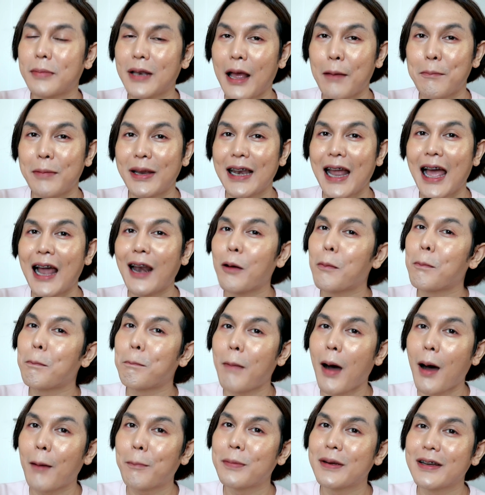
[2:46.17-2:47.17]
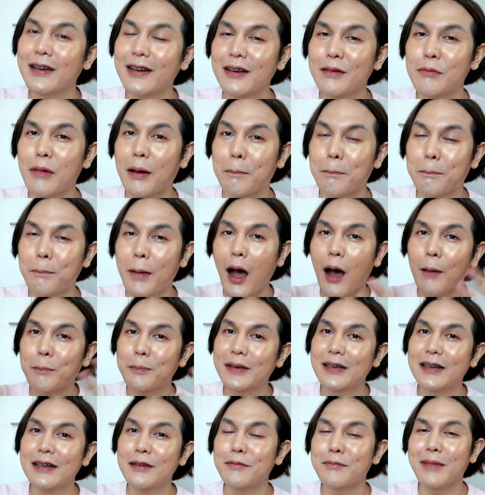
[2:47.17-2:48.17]
ทำให้หน้าเราป๊อปขึ้นแบบป๊อป
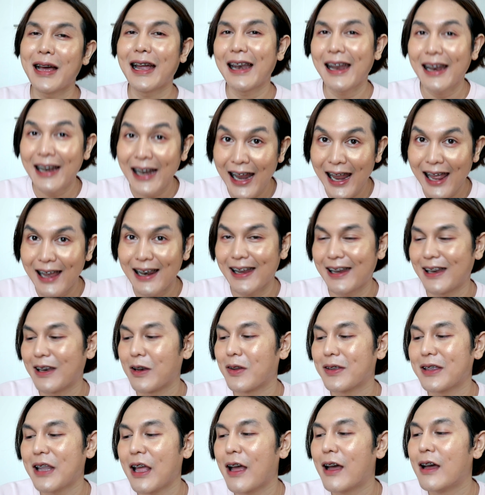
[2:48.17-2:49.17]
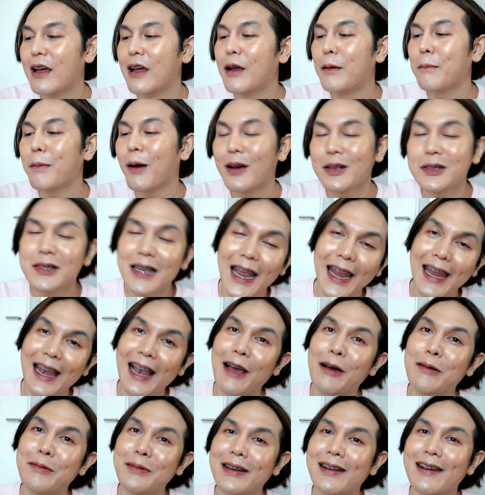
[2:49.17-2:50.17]
ขึ้นมาแน่ๆอะไรอย่างเงี้ยแต่พอใช้
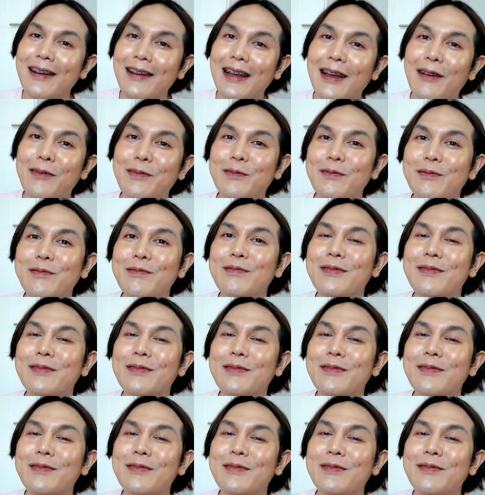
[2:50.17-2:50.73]
แล้วมันก็แบบ